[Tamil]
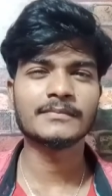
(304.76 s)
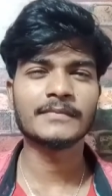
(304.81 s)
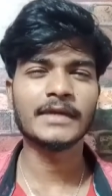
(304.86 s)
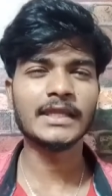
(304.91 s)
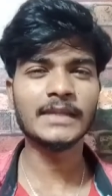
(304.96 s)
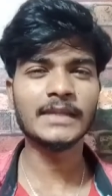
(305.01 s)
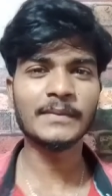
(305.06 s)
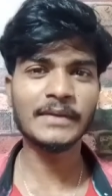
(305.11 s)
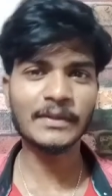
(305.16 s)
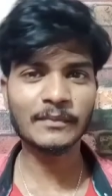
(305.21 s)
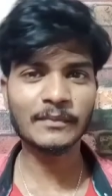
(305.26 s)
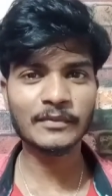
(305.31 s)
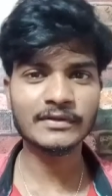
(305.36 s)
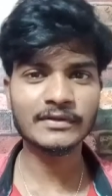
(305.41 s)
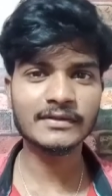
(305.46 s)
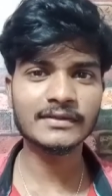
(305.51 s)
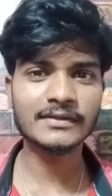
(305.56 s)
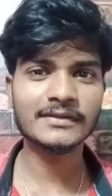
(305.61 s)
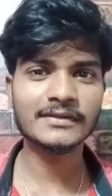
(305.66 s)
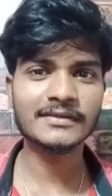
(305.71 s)
இதுவே நம்ம
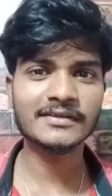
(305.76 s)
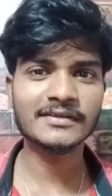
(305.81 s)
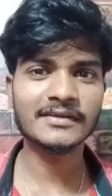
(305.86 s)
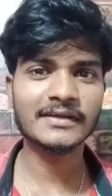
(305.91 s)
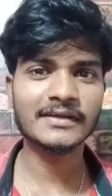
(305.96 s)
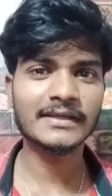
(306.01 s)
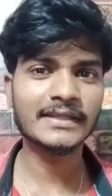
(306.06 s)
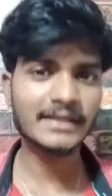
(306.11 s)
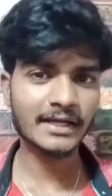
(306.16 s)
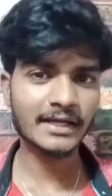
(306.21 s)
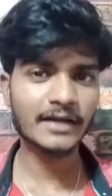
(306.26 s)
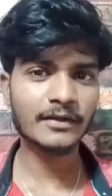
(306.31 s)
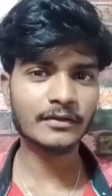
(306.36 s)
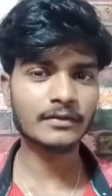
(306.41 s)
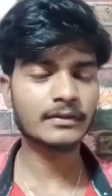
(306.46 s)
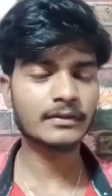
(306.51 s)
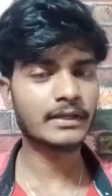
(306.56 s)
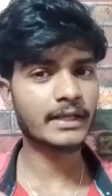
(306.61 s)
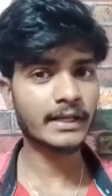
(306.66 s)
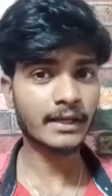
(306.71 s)
வந்து இந்த
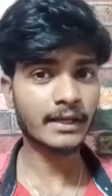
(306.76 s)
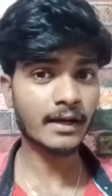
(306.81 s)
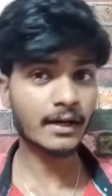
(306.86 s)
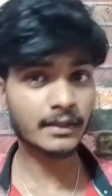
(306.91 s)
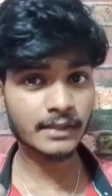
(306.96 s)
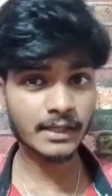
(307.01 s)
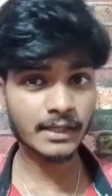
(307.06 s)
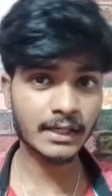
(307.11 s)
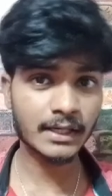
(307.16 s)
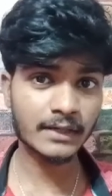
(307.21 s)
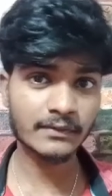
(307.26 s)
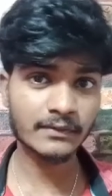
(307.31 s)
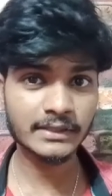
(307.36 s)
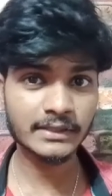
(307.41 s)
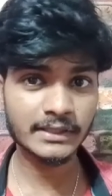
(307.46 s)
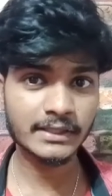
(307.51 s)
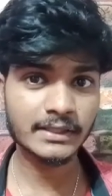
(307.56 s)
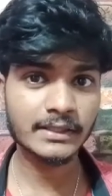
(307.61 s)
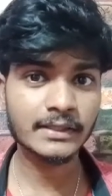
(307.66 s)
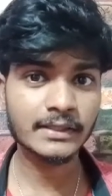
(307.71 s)
இடம் நிறைய ஆதாரங்கள்
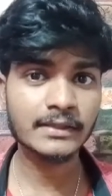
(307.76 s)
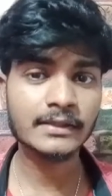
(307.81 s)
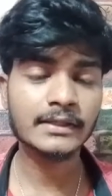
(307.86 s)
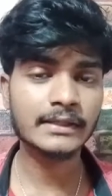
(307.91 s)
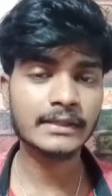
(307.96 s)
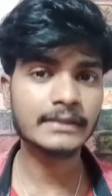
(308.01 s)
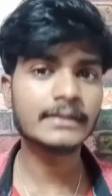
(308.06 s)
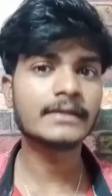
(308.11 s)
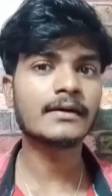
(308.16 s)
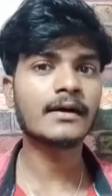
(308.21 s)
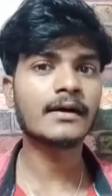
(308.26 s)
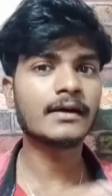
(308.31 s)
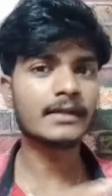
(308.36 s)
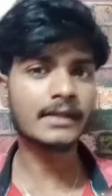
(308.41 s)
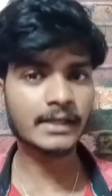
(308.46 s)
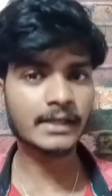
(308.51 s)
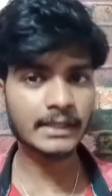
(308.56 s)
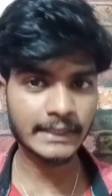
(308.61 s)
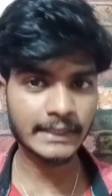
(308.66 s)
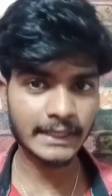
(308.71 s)
வந்து இருக்குது இந்த
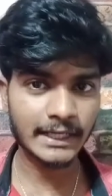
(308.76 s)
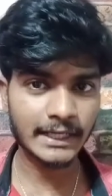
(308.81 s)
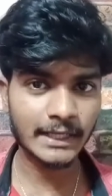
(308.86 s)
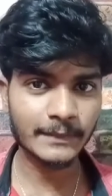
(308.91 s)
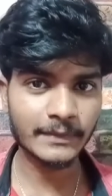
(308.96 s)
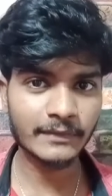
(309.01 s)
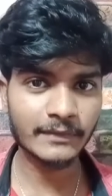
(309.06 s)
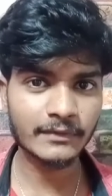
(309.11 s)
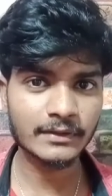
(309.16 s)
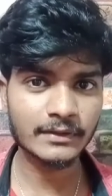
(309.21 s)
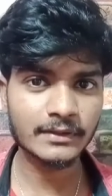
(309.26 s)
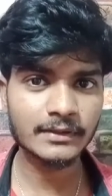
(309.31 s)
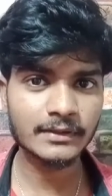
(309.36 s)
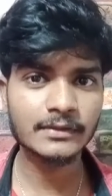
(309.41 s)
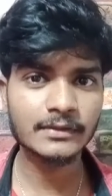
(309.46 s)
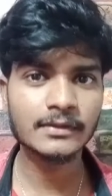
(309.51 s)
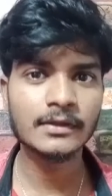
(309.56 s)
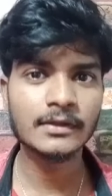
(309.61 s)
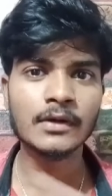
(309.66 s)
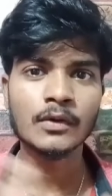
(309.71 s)
ஆதாரங்கள் எல்லாமே வந்து
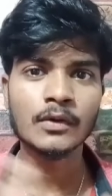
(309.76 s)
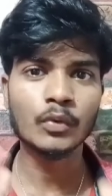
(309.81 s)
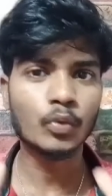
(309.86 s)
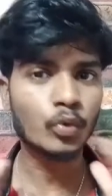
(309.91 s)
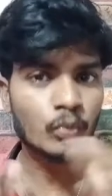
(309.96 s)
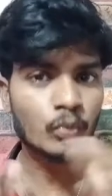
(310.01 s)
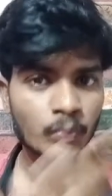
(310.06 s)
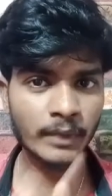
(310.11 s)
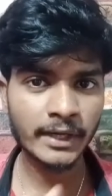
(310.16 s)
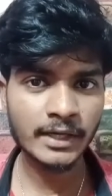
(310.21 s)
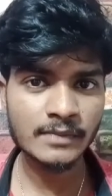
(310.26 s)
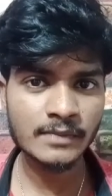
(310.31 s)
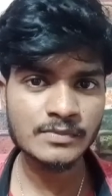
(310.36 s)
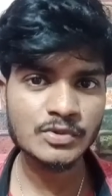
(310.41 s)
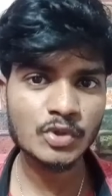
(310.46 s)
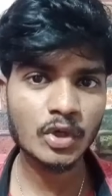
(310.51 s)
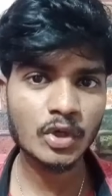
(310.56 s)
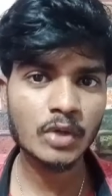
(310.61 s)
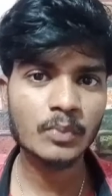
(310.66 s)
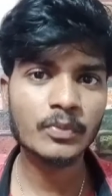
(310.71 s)

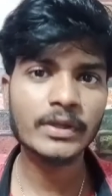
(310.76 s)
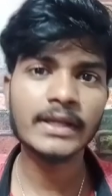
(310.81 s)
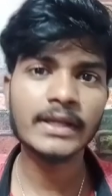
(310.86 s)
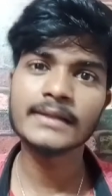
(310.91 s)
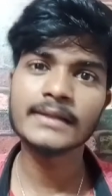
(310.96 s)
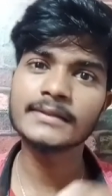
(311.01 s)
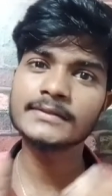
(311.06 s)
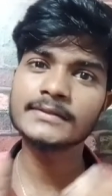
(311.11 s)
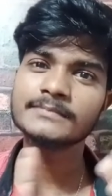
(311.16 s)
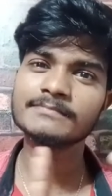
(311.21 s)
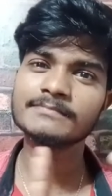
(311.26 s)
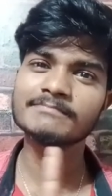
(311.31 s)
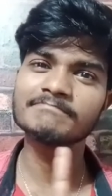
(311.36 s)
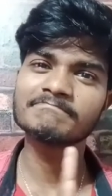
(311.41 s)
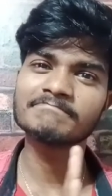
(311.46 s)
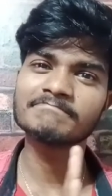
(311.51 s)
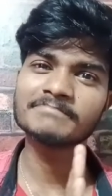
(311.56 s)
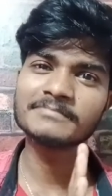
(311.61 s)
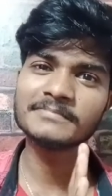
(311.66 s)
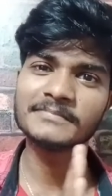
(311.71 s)
உண்மையினும் சொல்ல முடியல
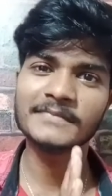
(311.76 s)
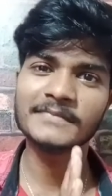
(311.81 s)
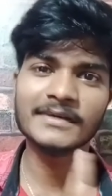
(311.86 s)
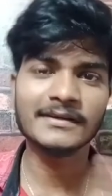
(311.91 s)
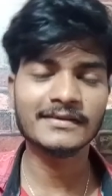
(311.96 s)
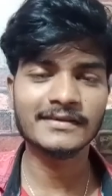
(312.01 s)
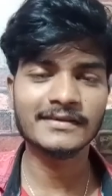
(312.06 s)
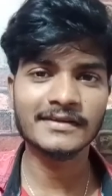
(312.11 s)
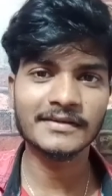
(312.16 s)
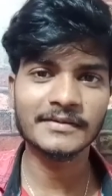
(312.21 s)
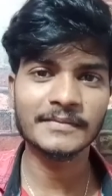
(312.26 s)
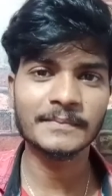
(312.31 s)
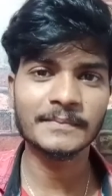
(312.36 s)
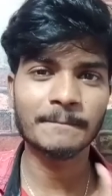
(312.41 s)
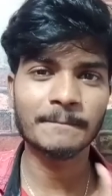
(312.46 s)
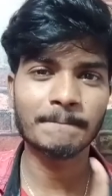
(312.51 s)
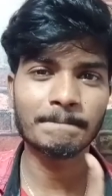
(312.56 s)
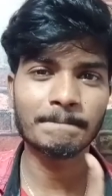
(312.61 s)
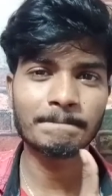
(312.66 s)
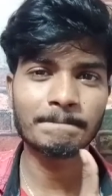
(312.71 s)
நான் நான்
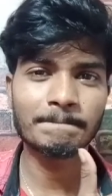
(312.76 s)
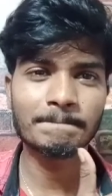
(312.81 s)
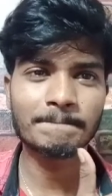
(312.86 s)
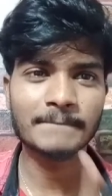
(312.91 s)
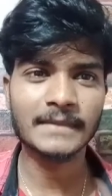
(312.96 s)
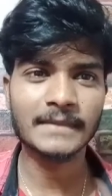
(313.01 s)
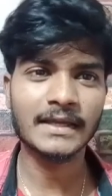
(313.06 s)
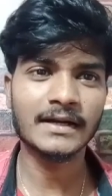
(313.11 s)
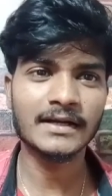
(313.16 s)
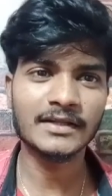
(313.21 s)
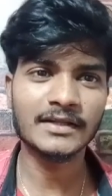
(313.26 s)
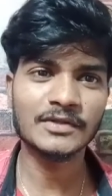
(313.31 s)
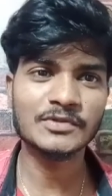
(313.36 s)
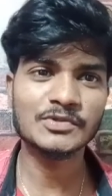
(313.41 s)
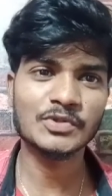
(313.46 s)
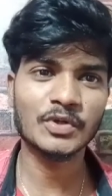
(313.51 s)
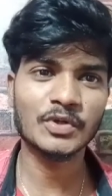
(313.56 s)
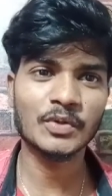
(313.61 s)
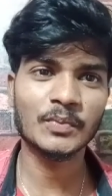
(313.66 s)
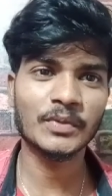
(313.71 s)

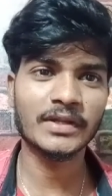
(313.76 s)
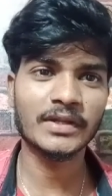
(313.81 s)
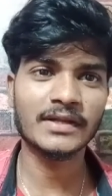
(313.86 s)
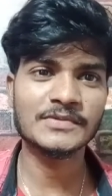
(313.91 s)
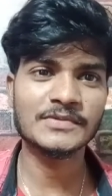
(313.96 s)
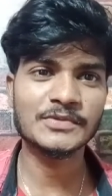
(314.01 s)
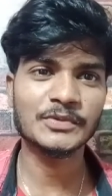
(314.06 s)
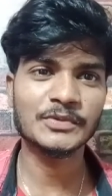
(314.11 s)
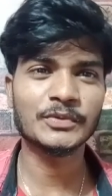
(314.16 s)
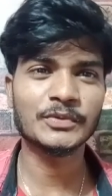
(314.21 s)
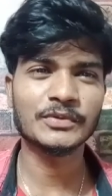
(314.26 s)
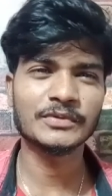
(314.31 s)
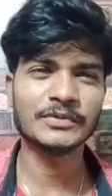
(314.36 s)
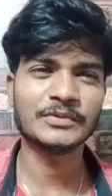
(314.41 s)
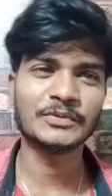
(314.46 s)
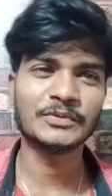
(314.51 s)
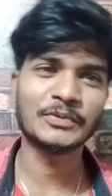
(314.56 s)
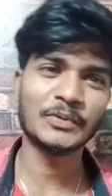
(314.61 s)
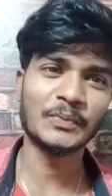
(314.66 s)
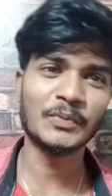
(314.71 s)
கெட்டதுன்னு சொல்ல முடியல ஸோ
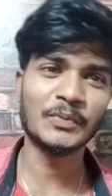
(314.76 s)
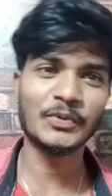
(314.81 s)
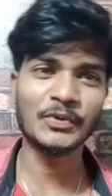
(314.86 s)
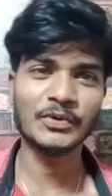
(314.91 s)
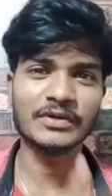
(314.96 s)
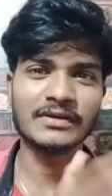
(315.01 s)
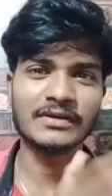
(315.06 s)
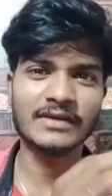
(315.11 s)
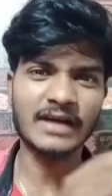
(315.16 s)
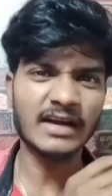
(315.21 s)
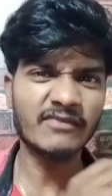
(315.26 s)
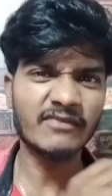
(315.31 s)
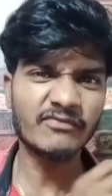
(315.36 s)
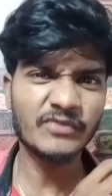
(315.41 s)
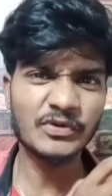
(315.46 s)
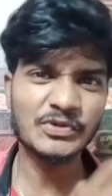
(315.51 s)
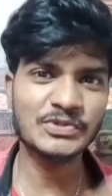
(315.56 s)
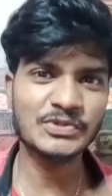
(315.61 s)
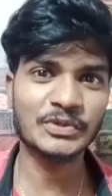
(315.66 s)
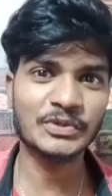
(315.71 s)
ரொம்ப ஒரு
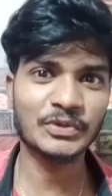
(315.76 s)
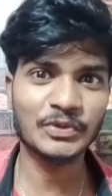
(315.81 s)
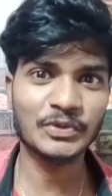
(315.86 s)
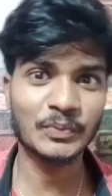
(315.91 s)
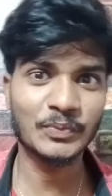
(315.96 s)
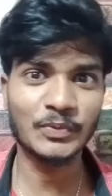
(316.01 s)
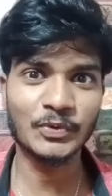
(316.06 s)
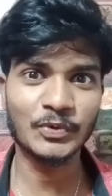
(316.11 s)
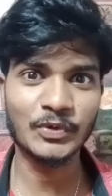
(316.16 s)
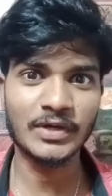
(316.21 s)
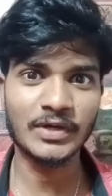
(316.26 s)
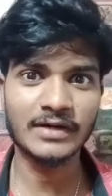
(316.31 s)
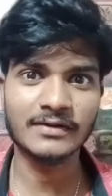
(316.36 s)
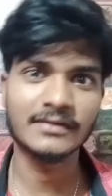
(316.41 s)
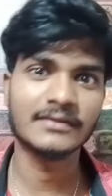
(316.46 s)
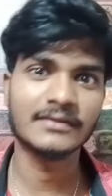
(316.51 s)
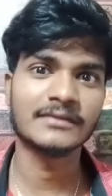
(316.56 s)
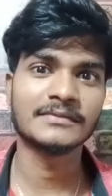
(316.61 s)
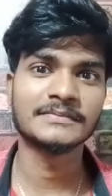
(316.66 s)
கன்ஃபியூஸ்க்கு வந்து ரொம்ப உள்ளாக்கு